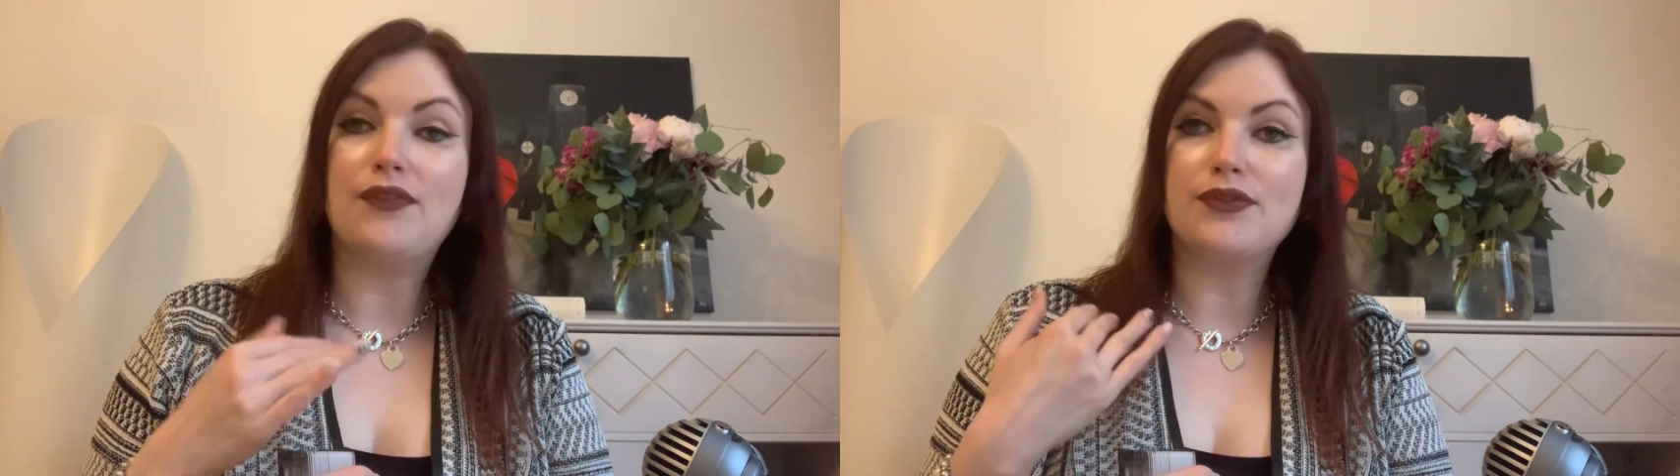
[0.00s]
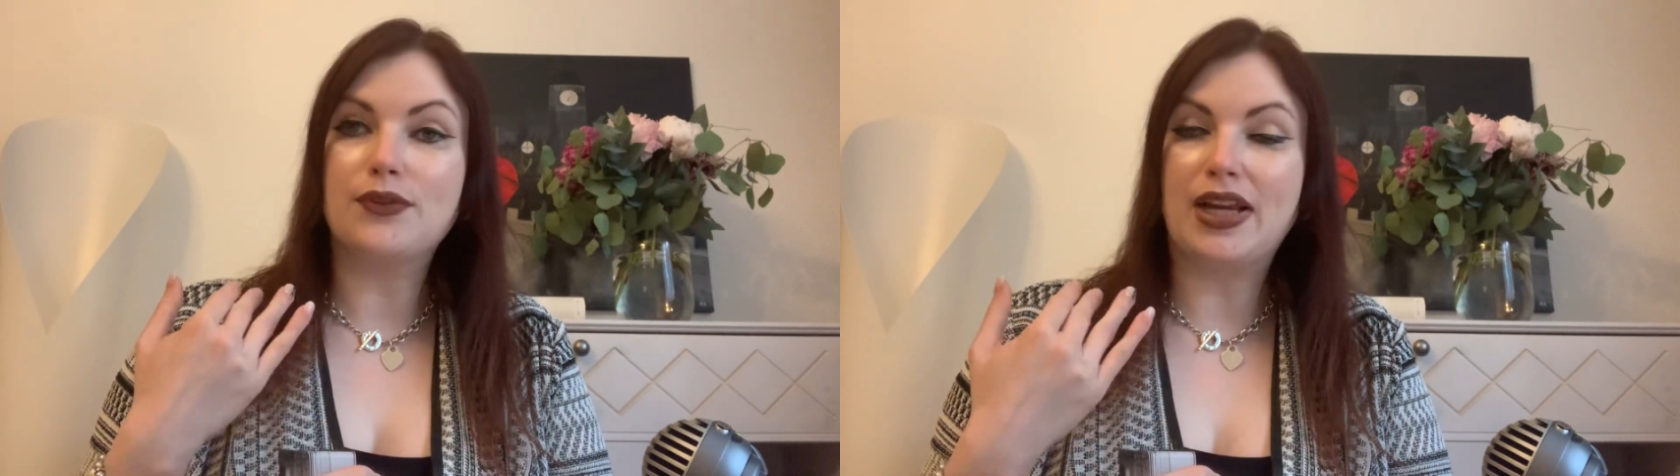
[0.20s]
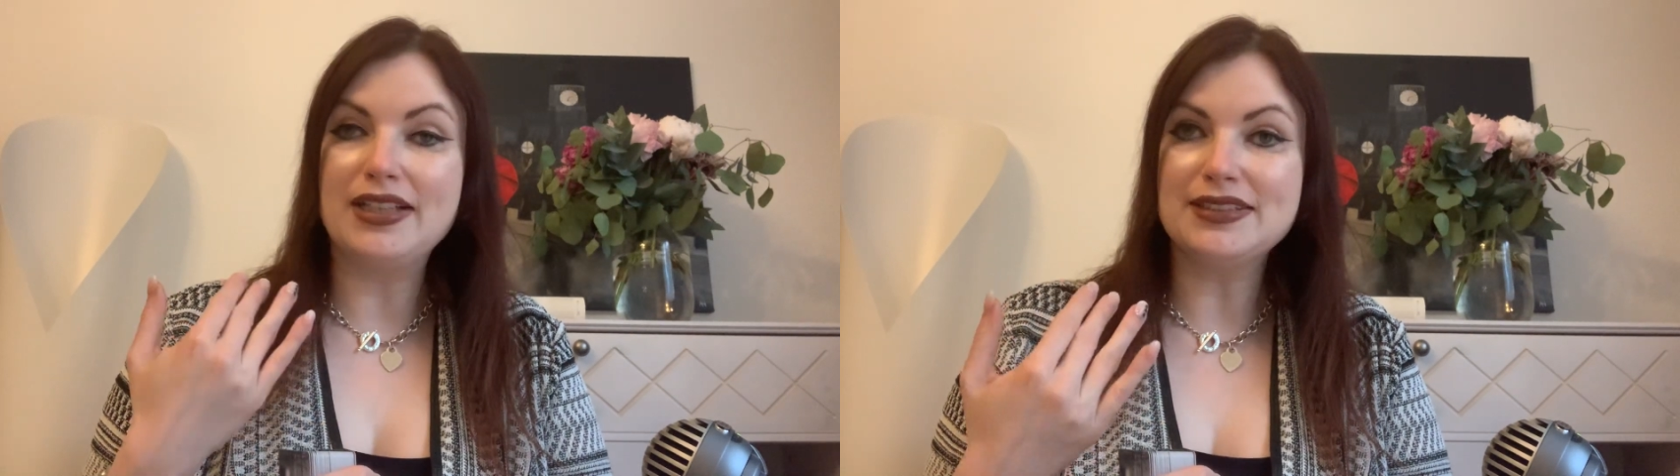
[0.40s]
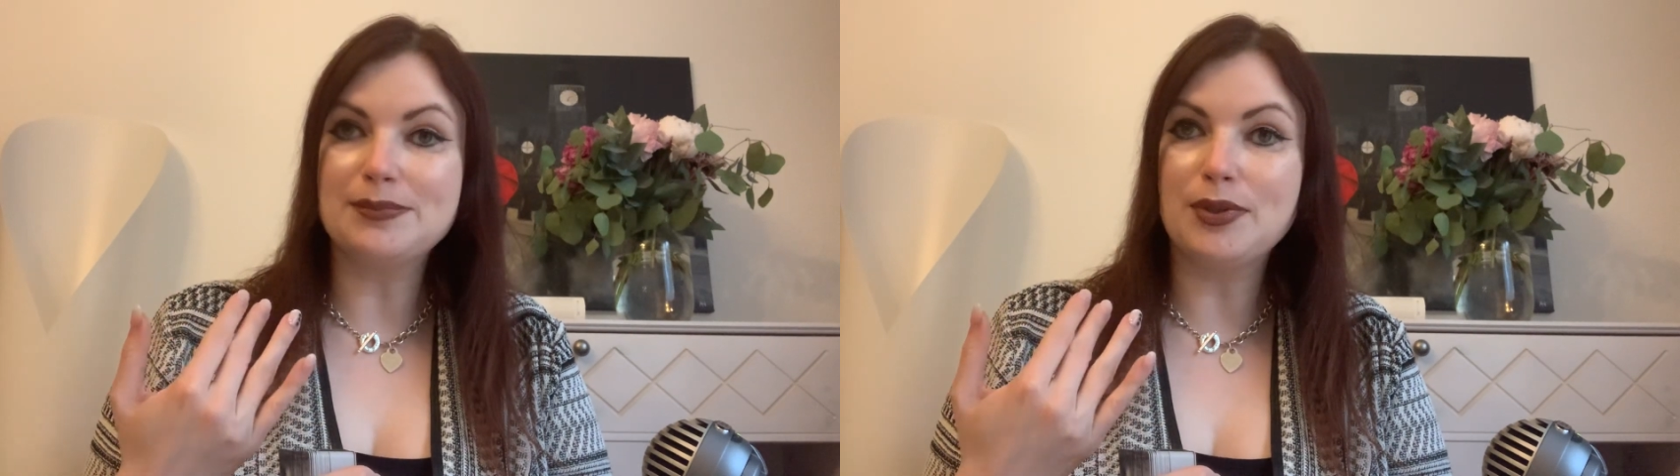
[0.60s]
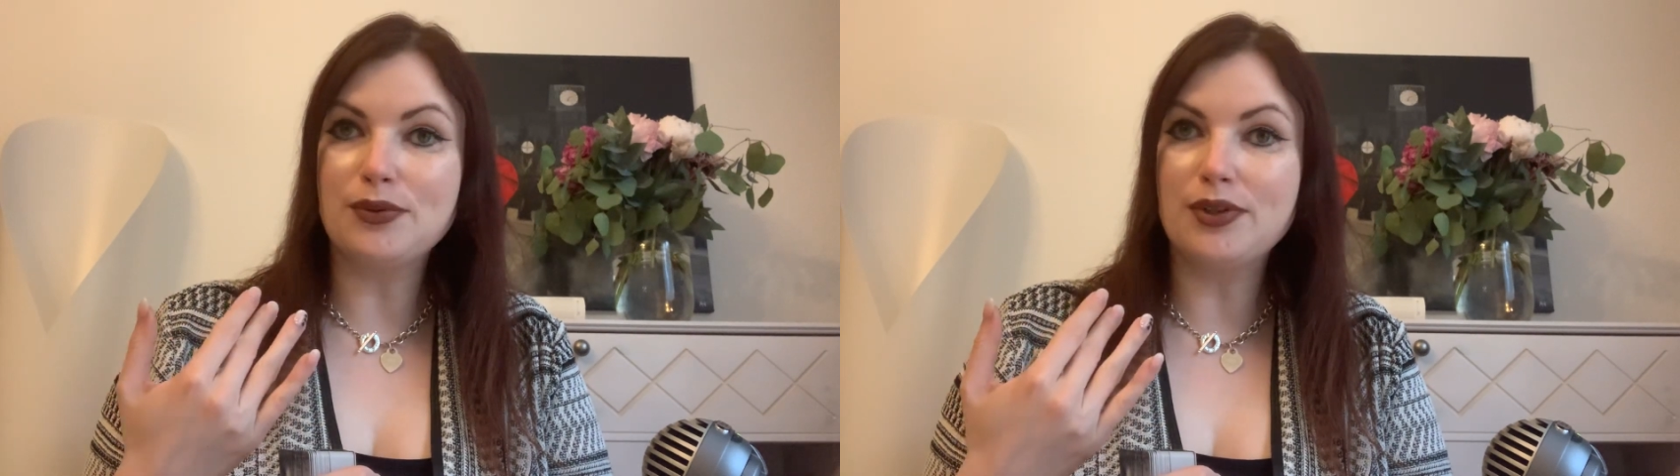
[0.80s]
du kennst
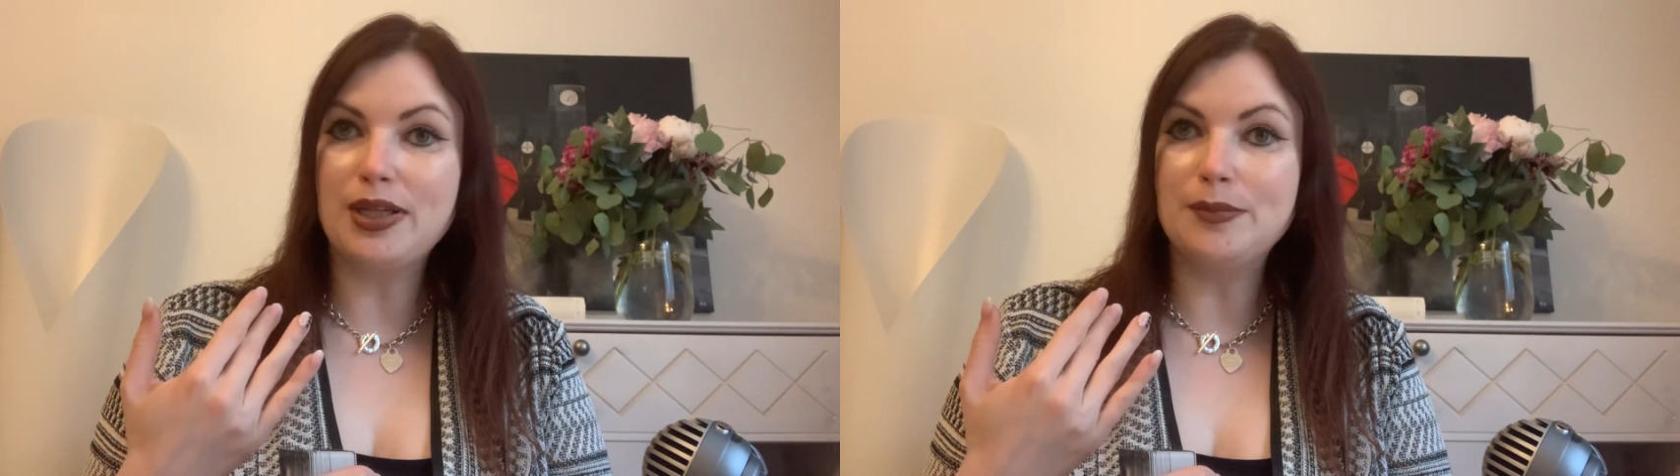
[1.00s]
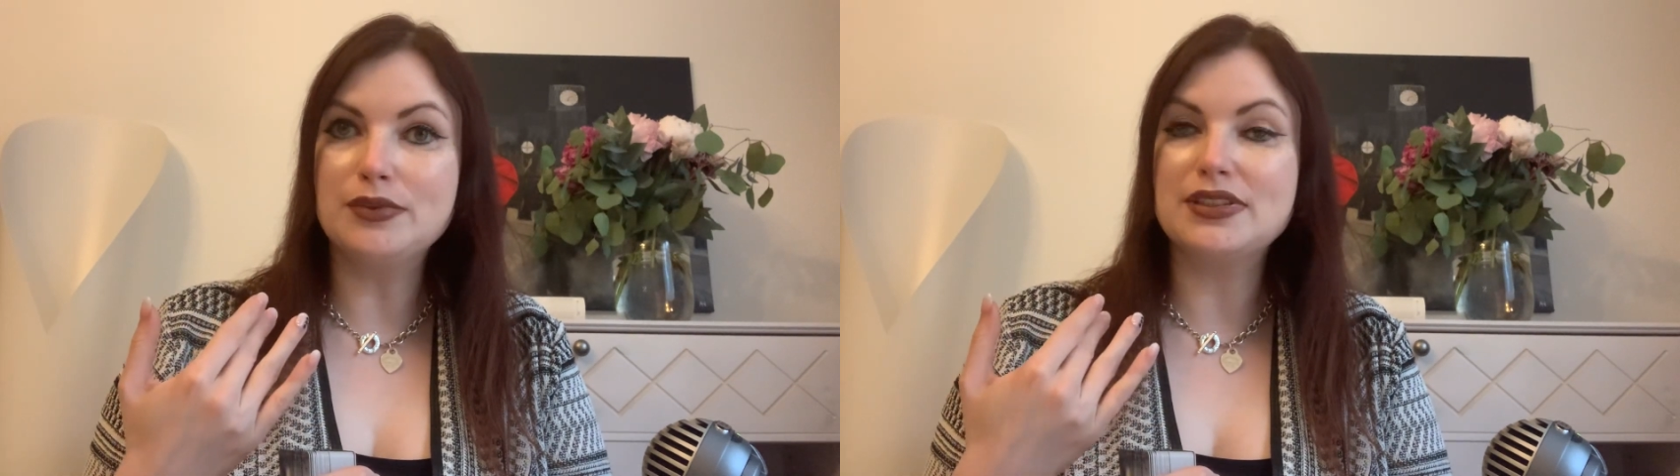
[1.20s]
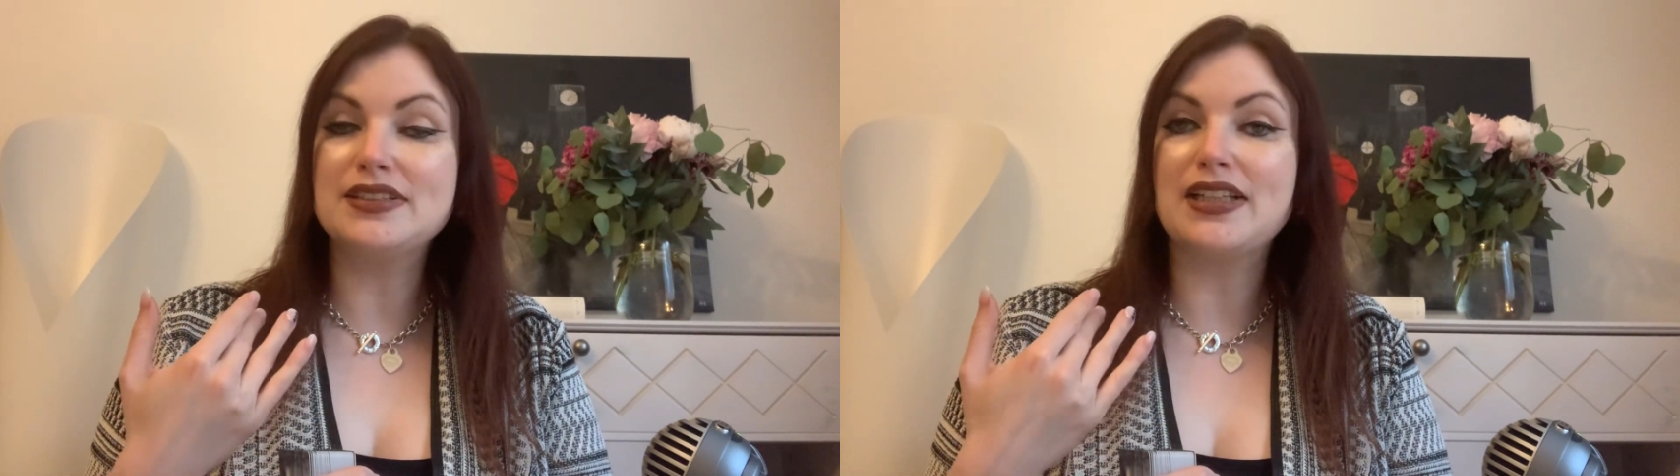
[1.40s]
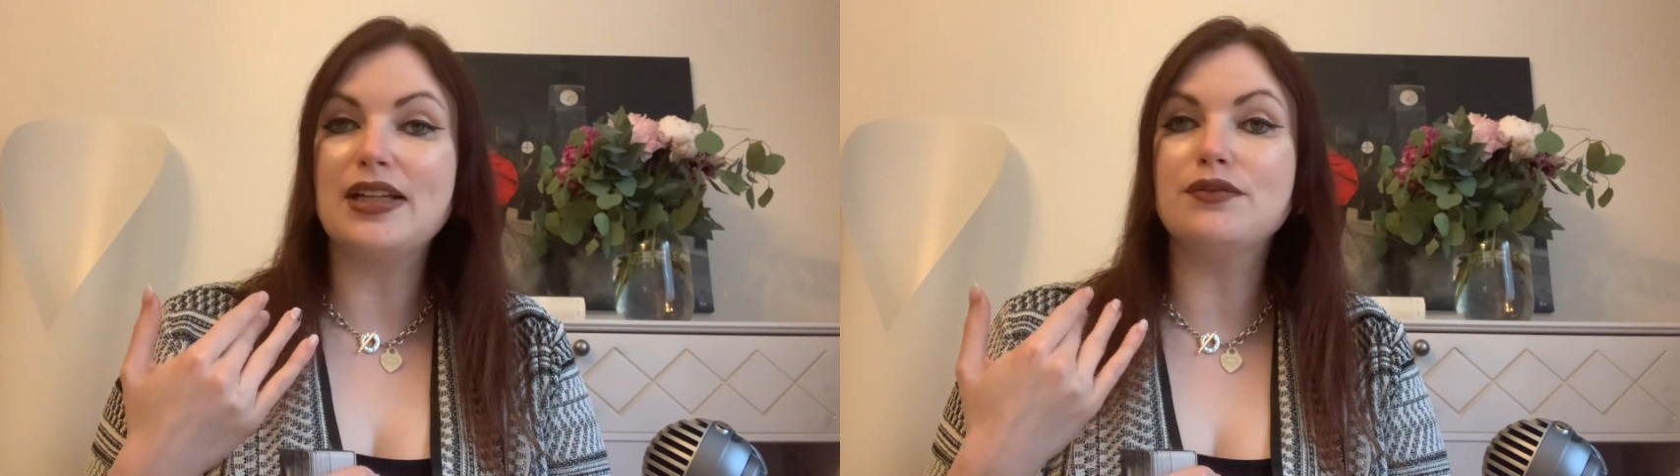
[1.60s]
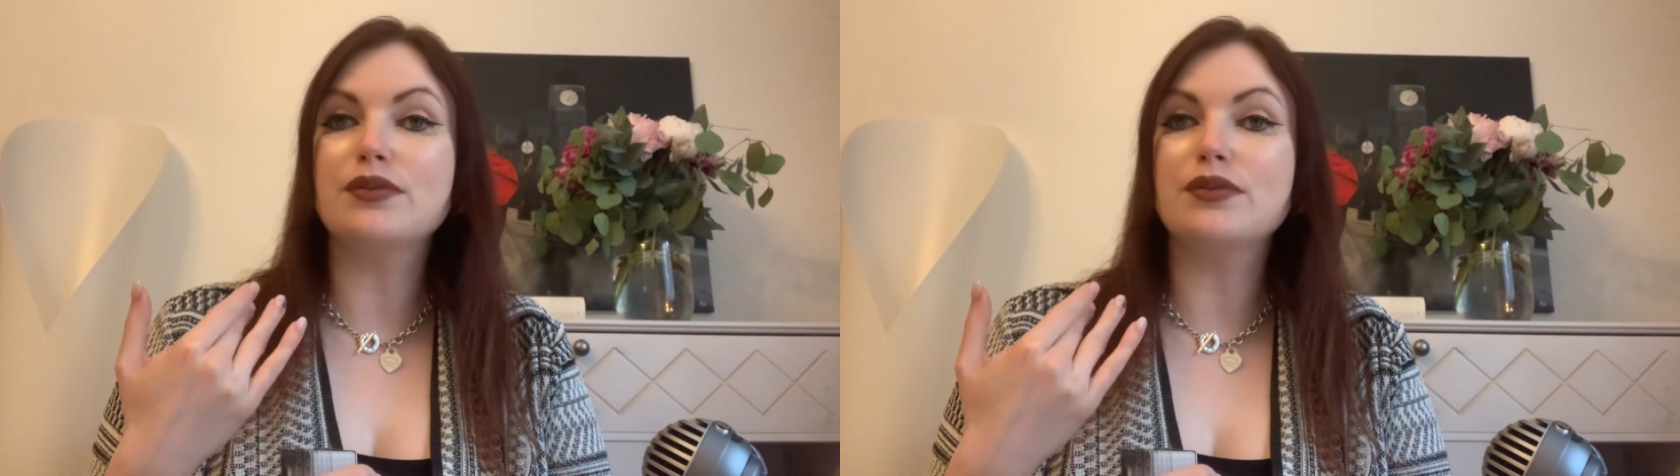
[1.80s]
mit Neuner Münzen deinen